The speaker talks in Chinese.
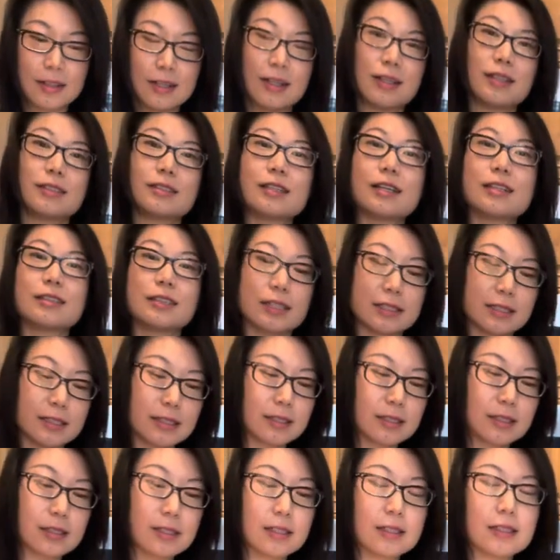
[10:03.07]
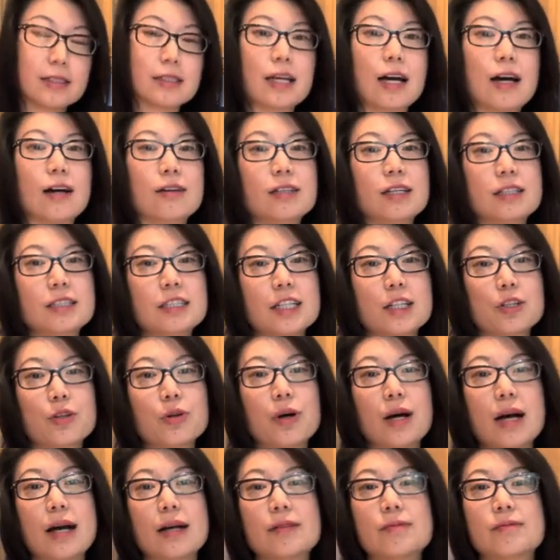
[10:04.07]
桑德斯调的这
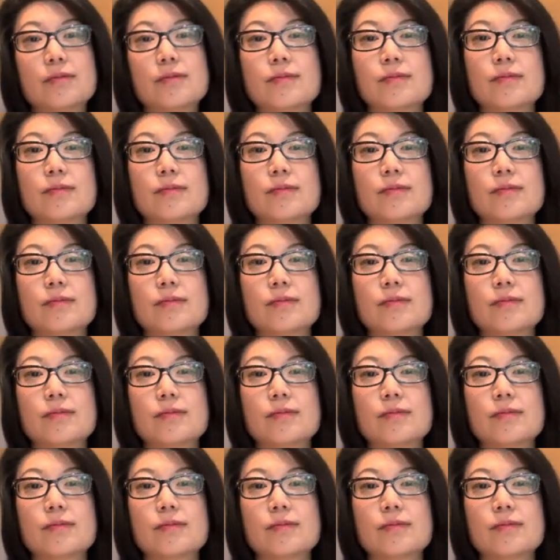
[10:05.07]
款